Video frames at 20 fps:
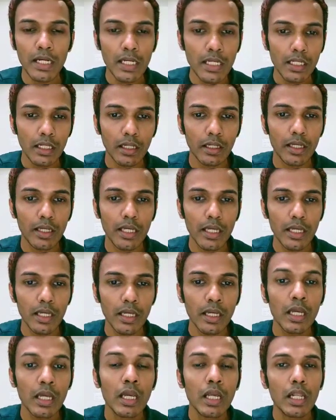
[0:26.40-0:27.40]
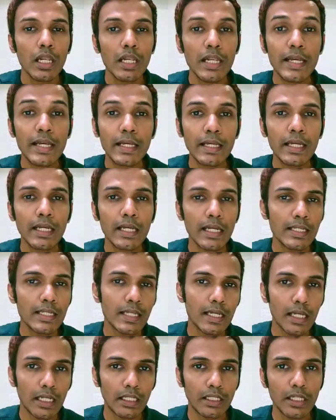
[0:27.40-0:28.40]
हैं कि लिंकिंग
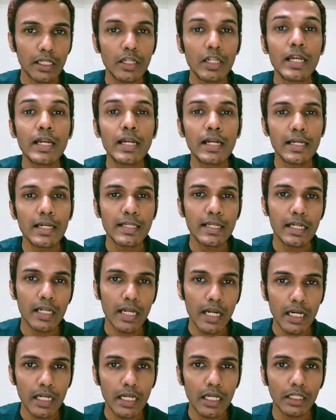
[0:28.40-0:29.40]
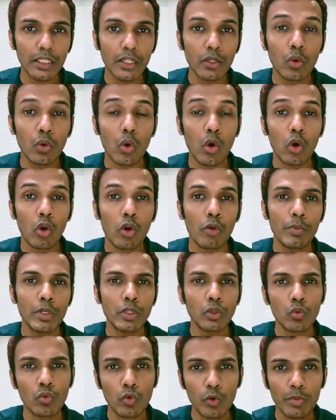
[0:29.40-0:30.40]
कैसे करते हैं लिंक कैसे क्रिएट करते हैं कोरल रॉ
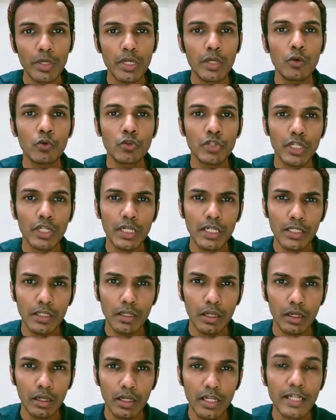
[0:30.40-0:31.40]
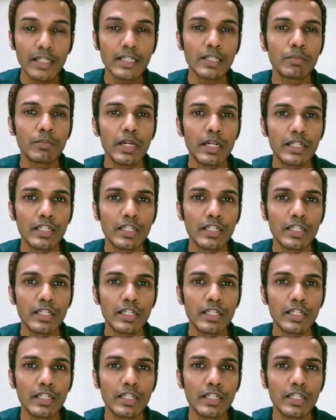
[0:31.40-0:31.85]
में तो वो भी उसकी लिंक्स मैं